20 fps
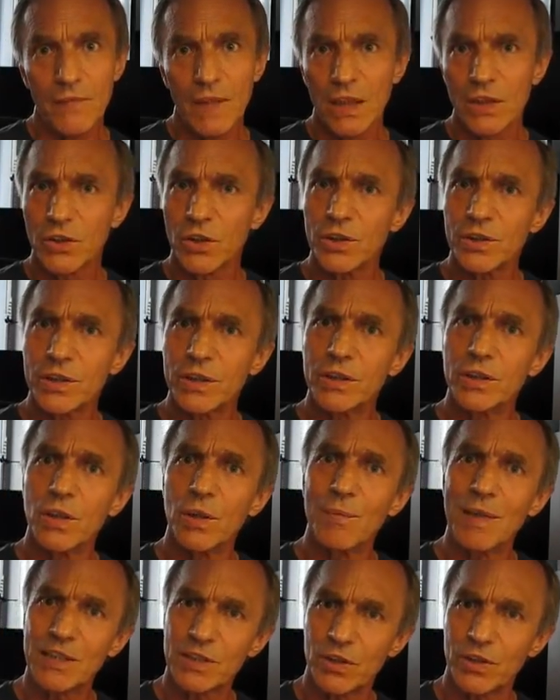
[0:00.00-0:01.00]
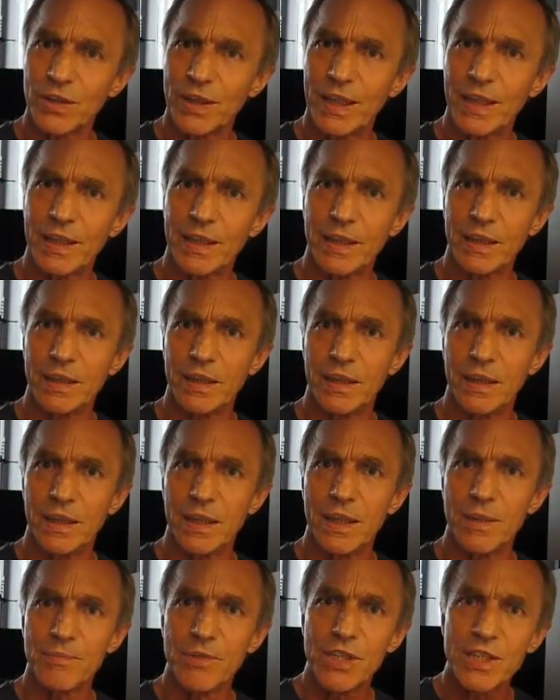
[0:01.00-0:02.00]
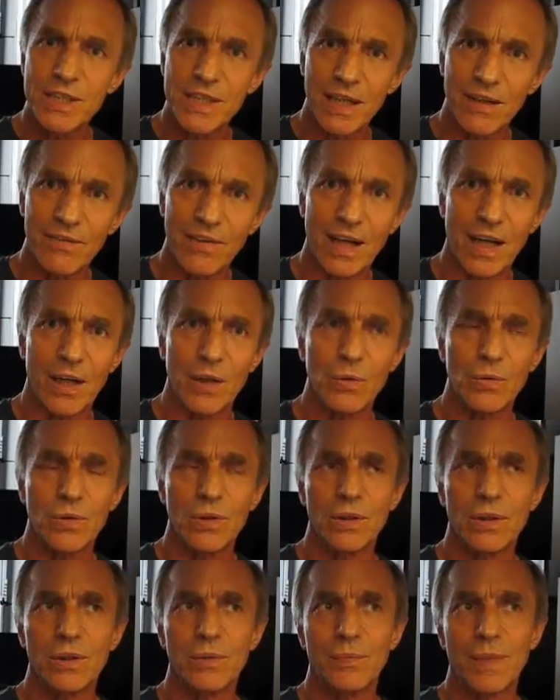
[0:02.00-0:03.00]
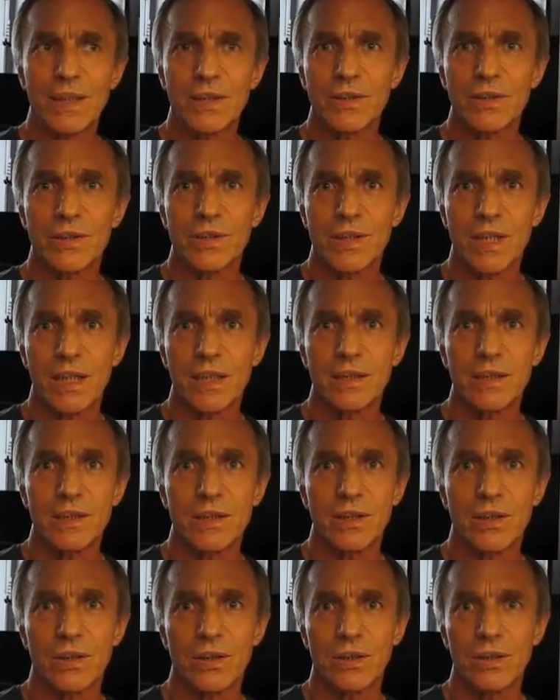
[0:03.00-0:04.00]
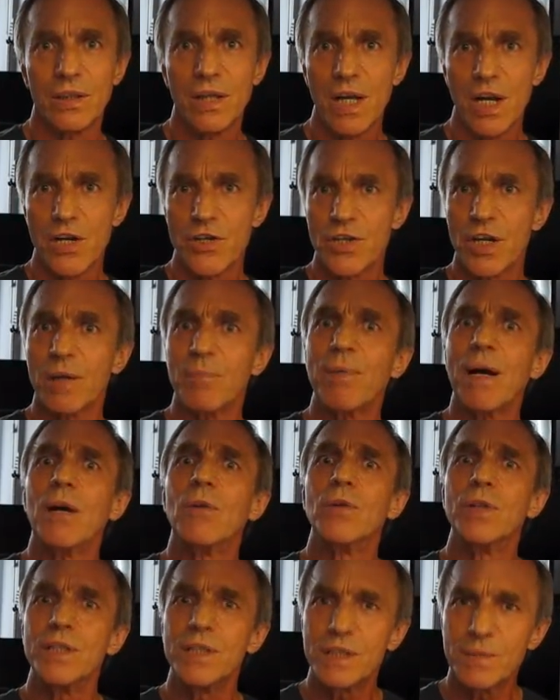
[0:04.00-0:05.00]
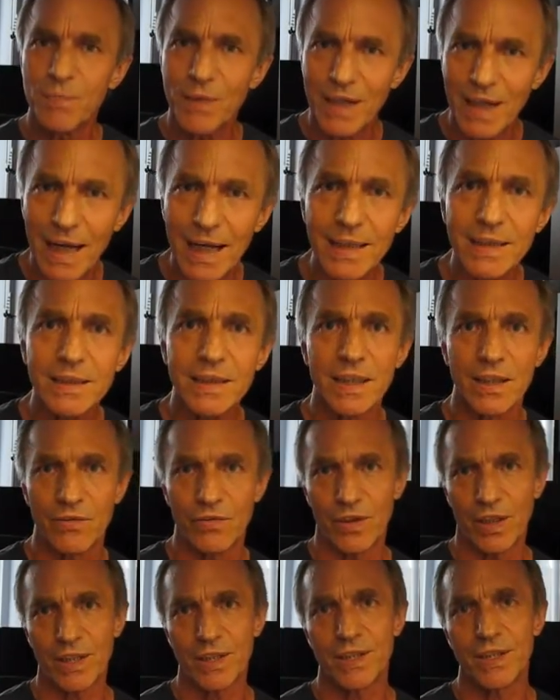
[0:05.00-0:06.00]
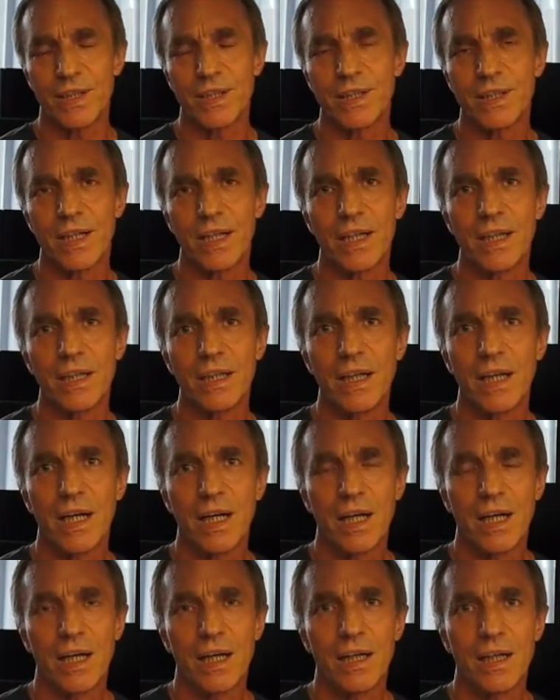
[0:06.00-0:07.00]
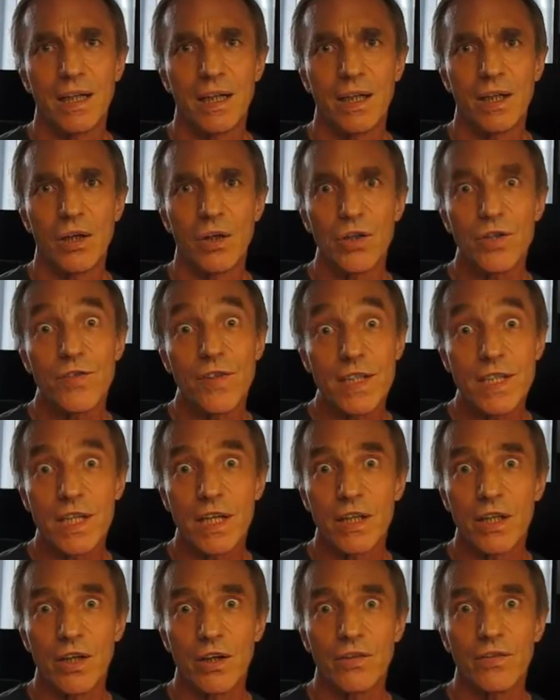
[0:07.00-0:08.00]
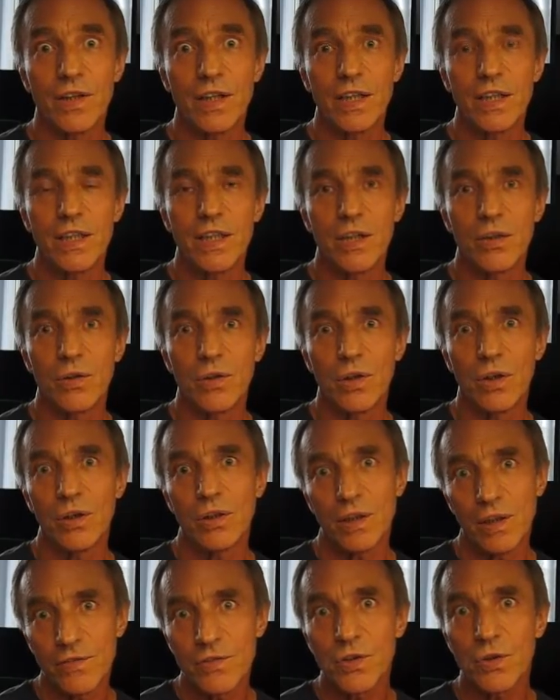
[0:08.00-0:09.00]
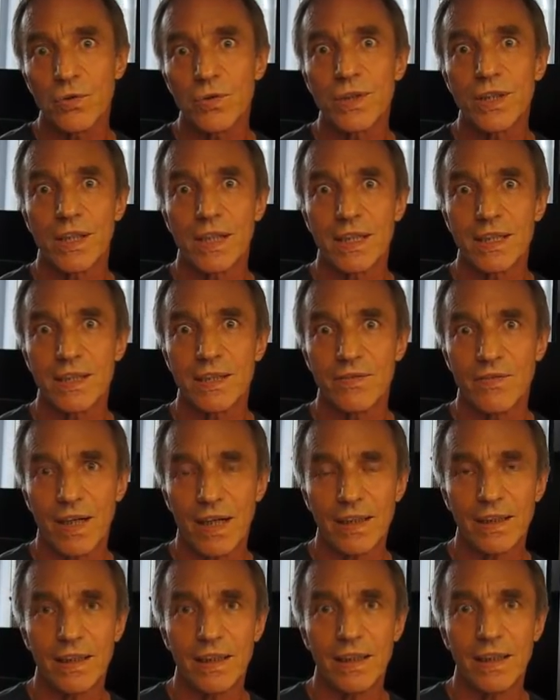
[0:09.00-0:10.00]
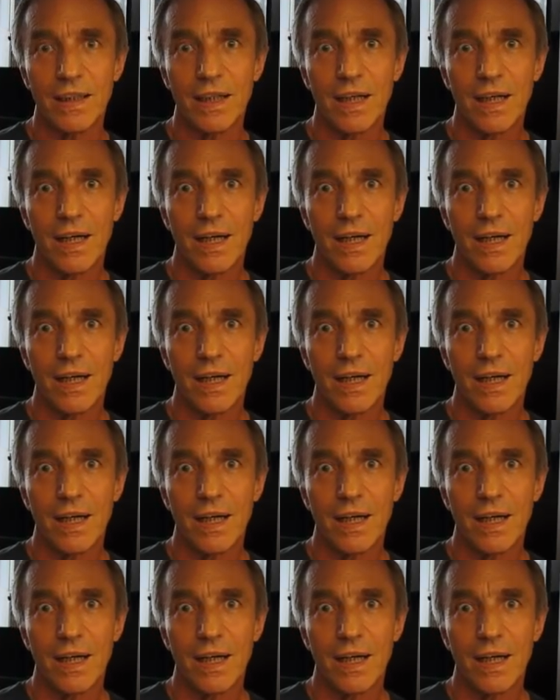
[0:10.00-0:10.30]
do, do masonerii y, przyznawało, bardzo często czerpało inspirację właśnie z tej y, oświeceniowej ideologii, w skrócie nazywanej